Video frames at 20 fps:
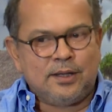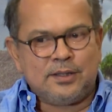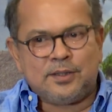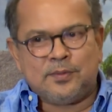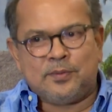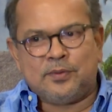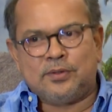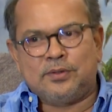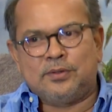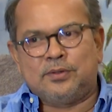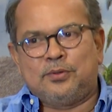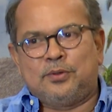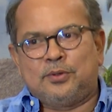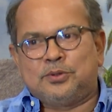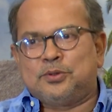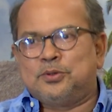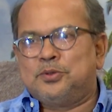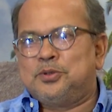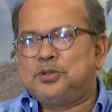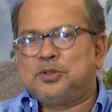যেমন
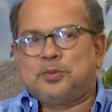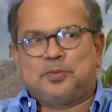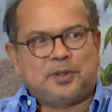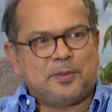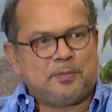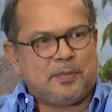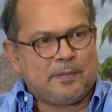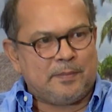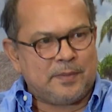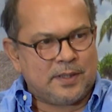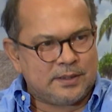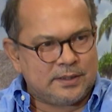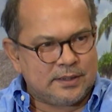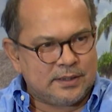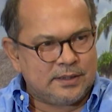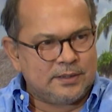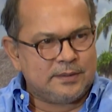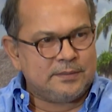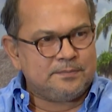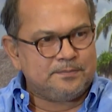গত দুই সপ্তাহ পাবনাতে
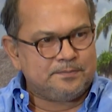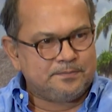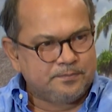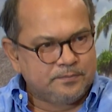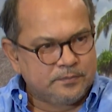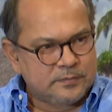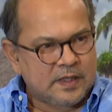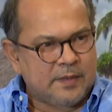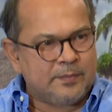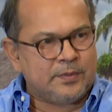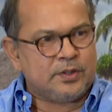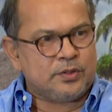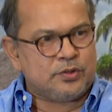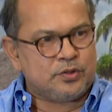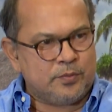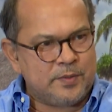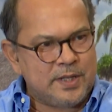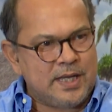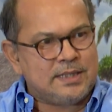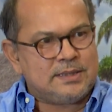আমাদের
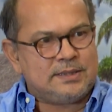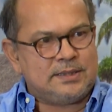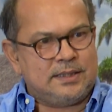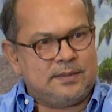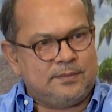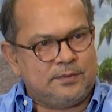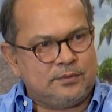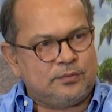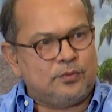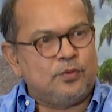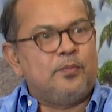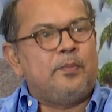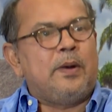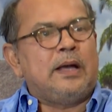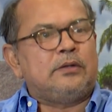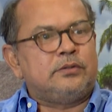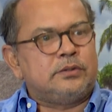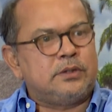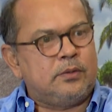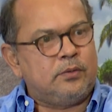ছবি আছে এবং খুব
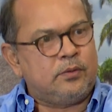ভালো